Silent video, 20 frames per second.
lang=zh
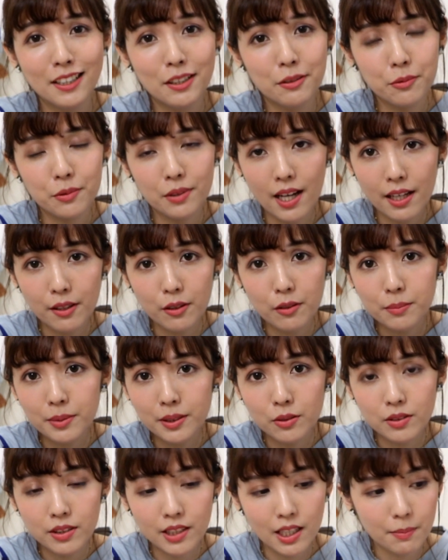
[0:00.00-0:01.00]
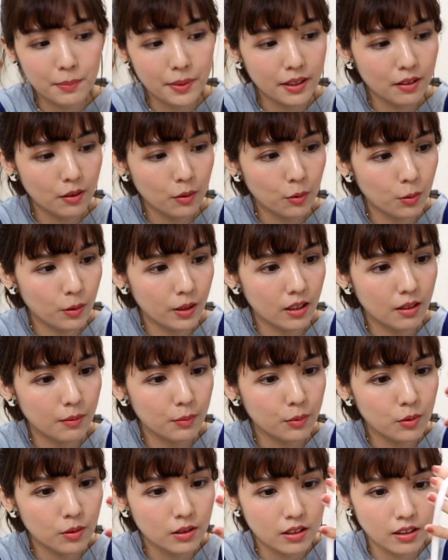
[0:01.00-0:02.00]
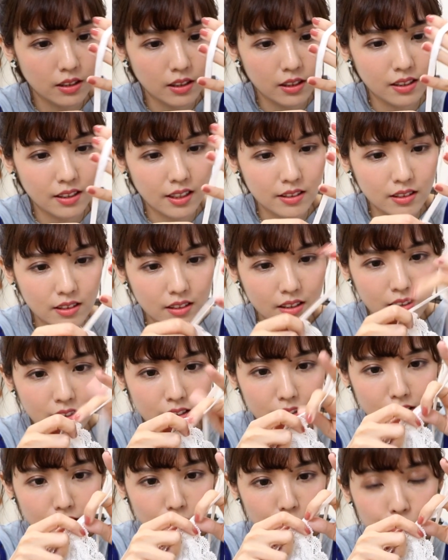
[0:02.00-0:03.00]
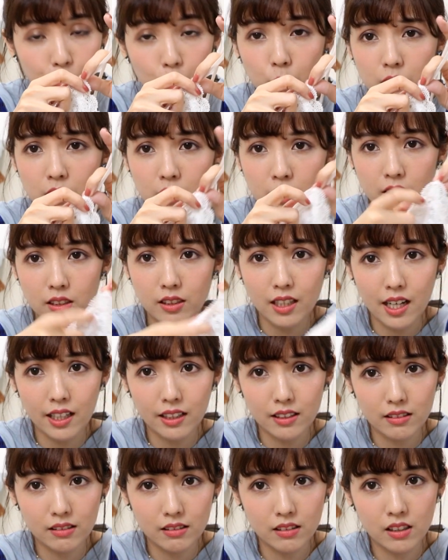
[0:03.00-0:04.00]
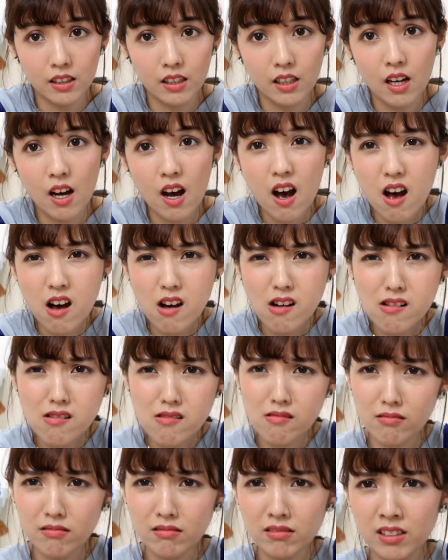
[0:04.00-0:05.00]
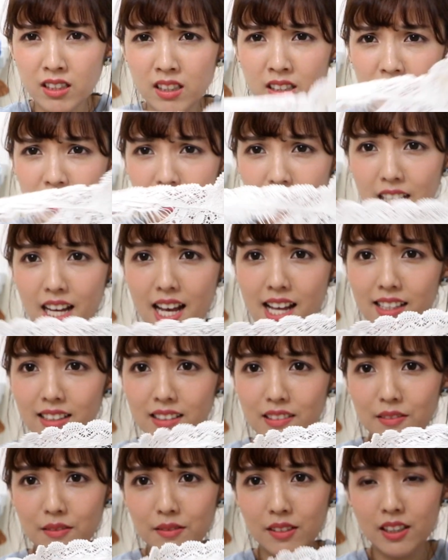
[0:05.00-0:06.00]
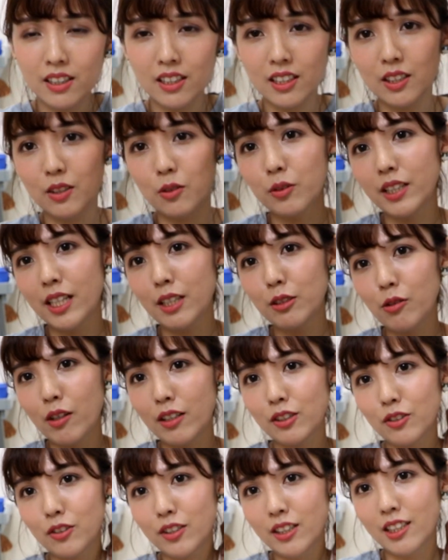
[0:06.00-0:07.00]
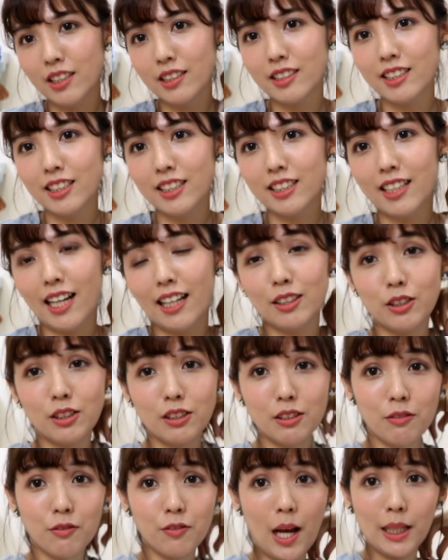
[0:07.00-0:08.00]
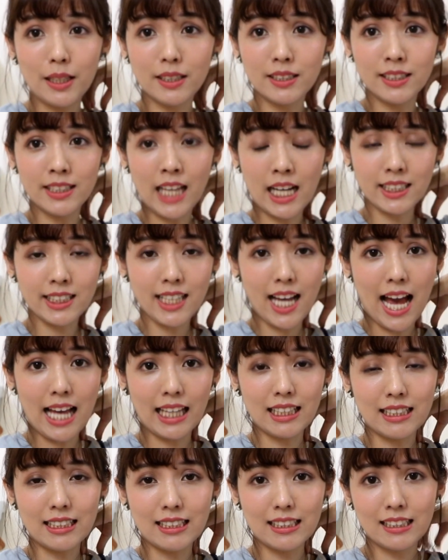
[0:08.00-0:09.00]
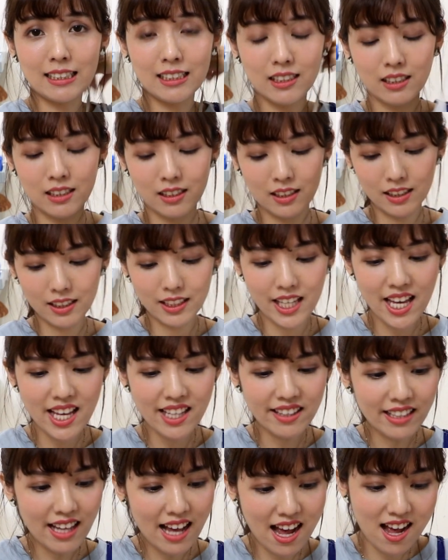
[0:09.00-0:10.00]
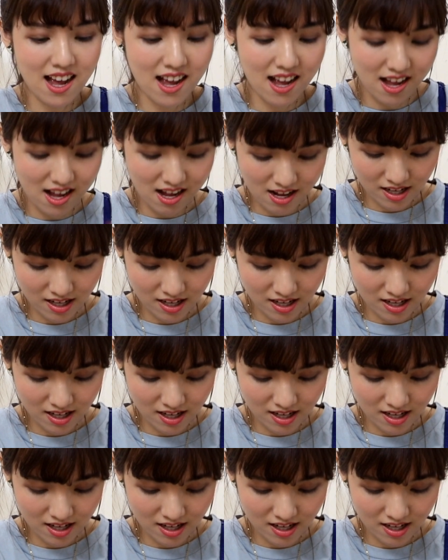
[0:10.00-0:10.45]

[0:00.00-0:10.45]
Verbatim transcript: 我的爱用品就这样被毁了。不过这个应该是可以缝起来的哦。你看，我现在穿就会很性感，直接翻这样下来的。天哪！